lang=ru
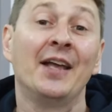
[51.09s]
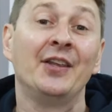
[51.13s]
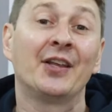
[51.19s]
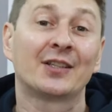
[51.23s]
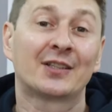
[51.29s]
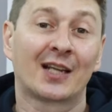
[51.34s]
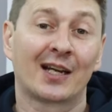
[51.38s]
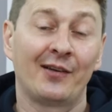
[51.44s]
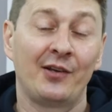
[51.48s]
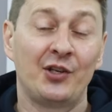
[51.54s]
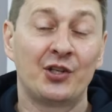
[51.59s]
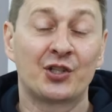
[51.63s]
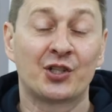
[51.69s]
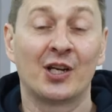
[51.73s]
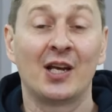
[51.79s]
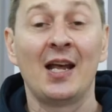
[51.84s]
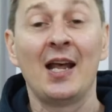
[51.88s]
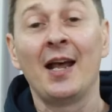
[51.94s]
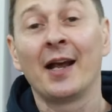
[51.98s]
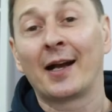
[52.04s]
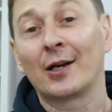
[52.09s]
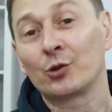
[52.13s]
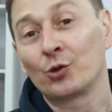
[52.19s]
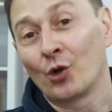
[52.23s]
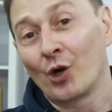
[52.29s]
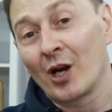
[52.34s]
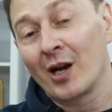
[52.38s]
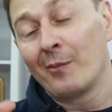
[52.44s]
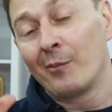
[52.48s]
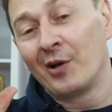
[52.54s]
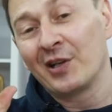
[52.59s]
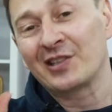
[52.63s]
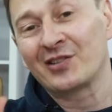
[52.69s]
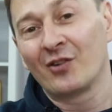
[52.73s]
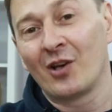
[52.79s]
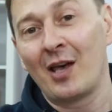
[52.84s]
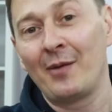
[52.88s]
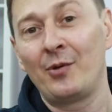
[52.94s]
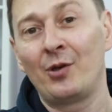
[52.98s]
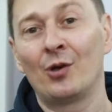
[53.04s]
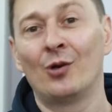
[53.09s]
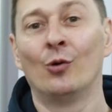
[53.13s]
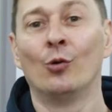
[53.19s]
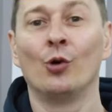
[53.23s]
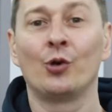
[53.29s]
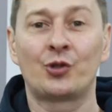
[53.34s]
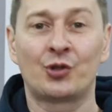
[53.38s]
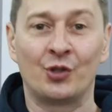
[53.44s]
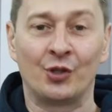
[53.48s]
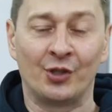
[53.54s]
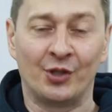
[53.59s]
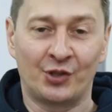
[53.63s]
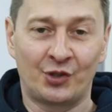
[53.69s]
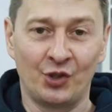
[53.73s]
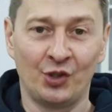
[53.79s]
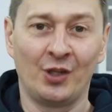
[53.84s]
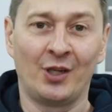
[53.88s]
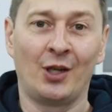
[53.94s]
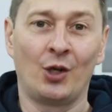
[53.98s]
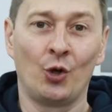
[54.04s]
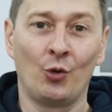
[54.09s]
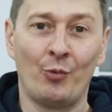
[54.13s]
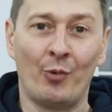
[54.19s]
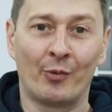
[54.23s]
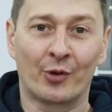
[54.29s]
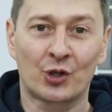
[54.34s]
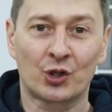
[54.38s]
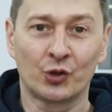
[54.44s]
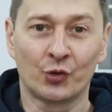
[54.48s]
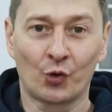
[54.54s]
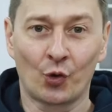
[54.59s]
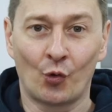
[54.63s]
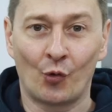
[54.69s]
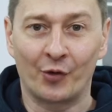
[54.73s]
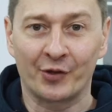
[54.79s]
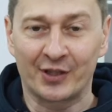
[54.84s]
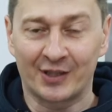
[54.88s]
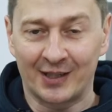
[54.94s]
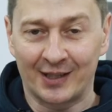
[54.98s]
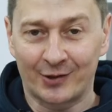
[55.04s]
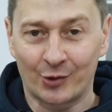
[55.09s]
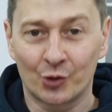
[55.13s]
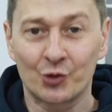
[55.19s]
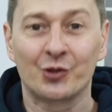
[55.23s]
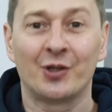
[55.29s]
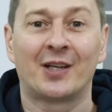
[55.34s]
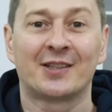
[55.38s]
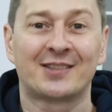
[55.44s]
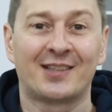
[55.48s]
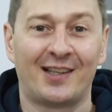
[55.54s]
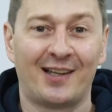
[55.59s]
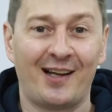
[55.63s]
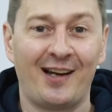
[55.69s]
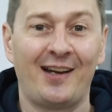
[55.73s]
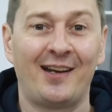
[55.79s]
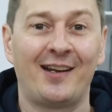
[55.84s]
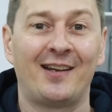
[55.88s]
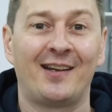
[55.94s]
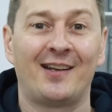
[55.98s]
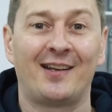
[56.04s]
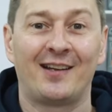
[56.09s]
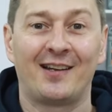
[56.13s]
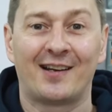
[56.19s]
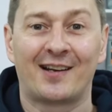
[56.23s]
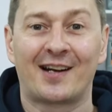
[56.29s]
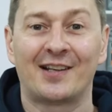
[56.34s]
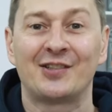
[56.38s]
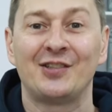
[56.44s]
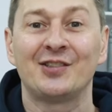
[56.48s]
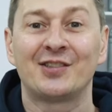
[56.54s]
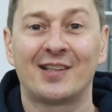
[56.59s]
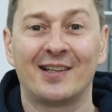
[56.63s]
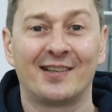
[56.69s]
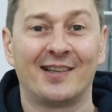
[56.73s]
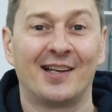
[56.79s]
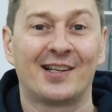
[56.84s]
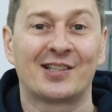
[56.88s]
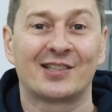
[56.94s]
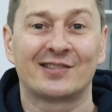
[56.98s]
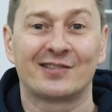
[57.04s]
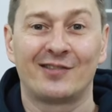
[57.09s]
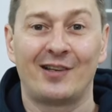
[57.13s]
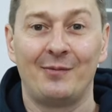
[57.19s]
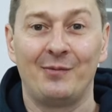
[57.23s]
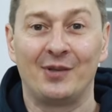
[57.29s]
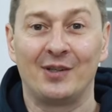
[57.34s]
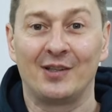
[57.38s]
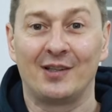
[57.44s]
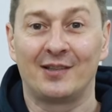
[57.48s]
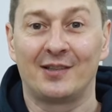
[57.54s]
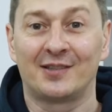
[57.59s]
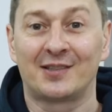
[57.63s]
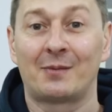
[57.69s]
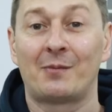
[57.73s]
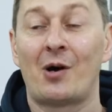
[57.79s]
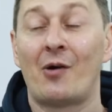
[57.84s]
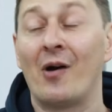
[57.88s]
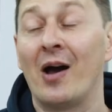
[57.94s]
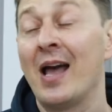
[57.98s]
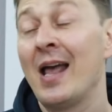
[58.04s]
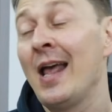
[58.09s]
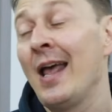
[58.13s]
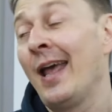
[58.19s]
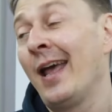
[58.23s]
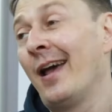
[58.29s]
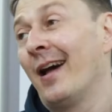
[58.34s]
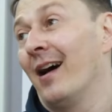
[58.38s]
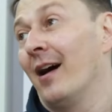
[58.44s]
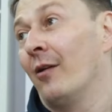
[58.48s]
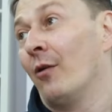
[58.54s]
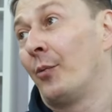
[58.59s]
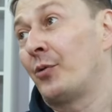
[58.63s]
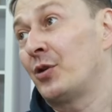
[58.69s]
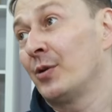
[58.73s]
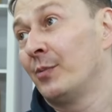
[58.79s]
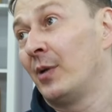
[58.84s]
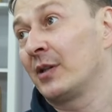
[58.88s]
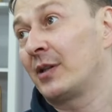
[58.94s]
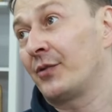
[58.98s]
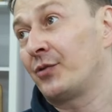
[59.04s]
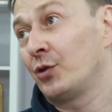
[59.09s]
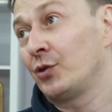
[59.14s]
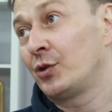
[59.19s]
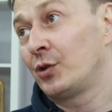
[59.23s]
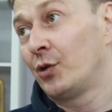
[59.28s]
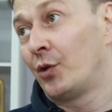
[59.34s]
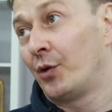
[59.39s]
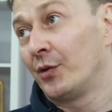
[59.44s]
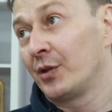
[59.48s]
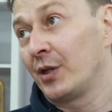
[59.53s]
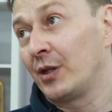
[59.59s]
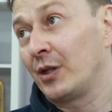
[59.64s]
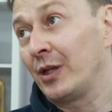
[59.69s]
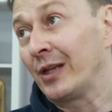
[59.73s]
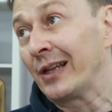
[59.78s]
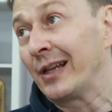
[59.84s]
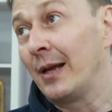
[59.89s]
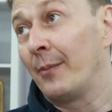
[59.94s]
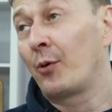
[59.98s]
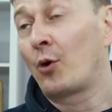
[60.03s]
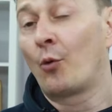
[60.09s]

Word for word: Некоторые вещи, которые мы с вами очень сильно любим расшифровывать. Это тоже национальная российская наша с вами забава. В общем, это все сделано не для